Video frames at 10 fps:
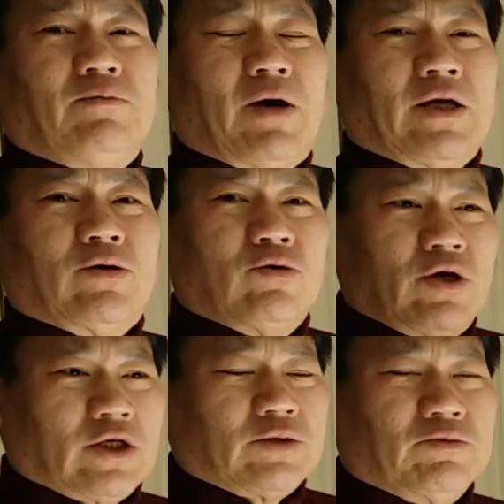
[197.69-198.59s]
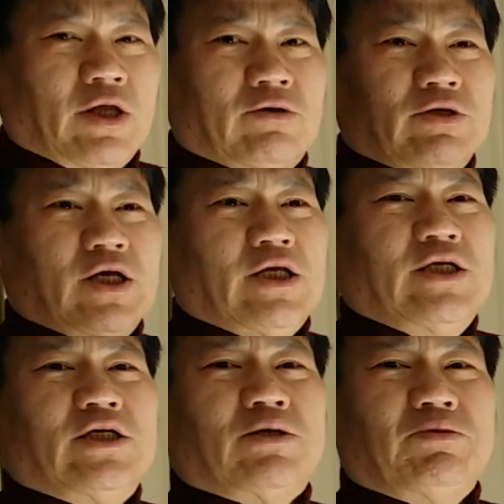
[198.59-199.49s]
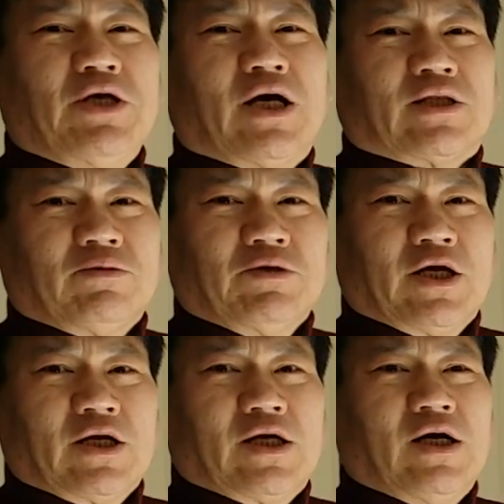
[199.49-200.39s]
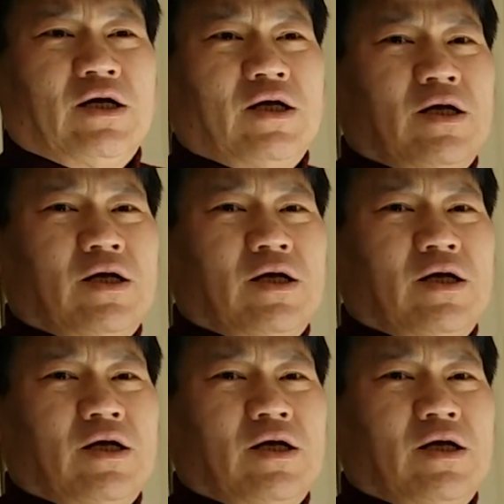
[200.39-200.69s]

많이 고려하시면 되고 이게 2 2와트입니다 그러니까